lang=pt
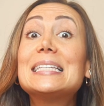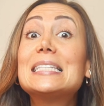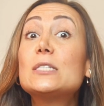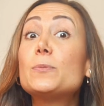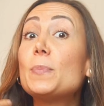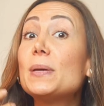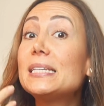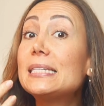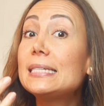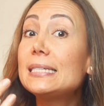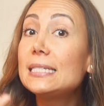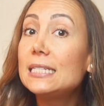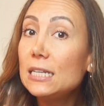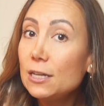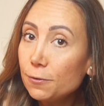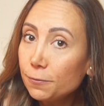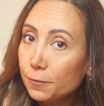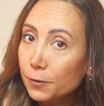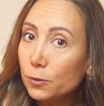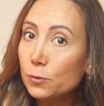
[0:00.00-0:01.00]

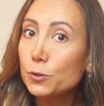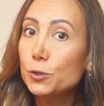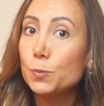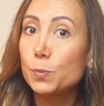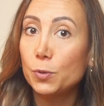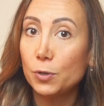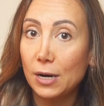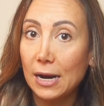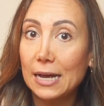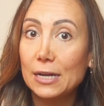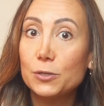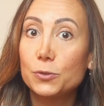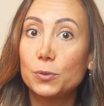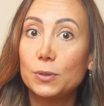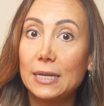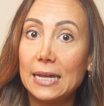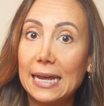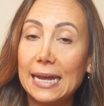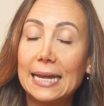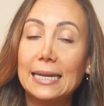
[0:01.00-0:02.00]
específicos para o
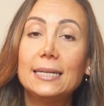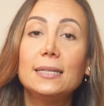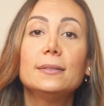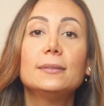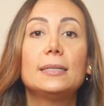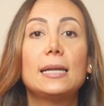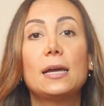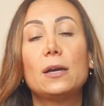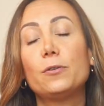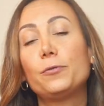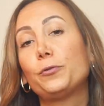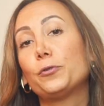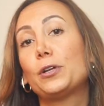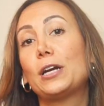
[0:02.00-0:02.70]
caso dele, né?